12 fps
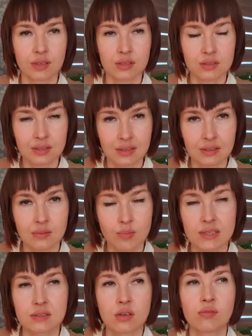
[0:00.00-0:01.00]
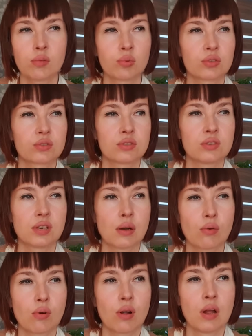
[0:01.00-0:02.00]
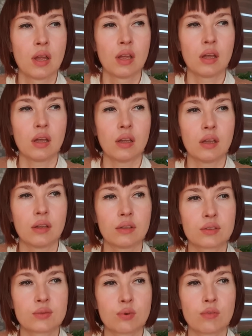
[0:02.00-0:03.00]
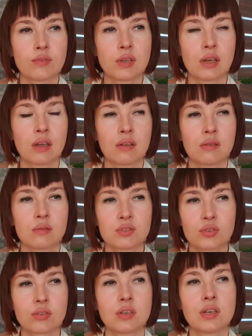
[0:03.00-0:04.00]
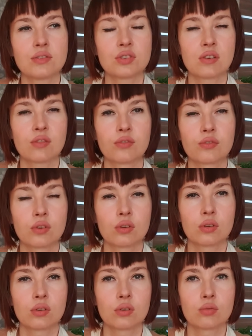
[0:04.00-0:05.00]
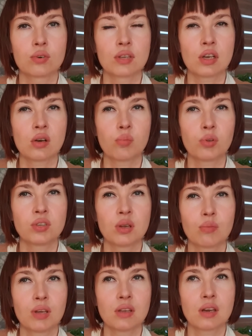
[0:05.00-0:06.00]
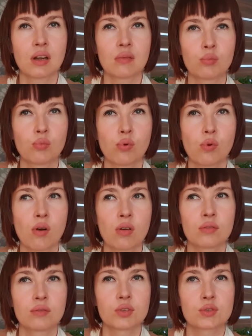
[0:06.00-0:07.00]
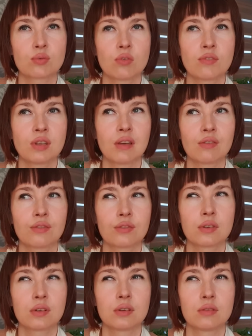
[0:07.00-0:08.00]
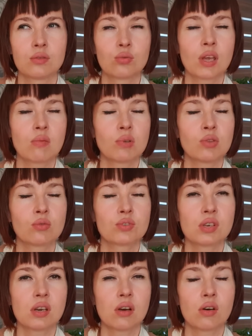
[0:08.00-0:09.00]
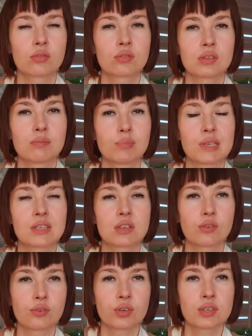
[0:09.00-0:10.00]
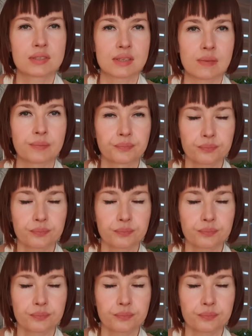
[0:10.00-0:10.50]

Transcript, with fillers: wręcz natychmiastowe, bo to się działo e, dosłownie ciągnięcie w e, górnego podniebienia było dosłownie w drugiej minucie od pierwszego gryza.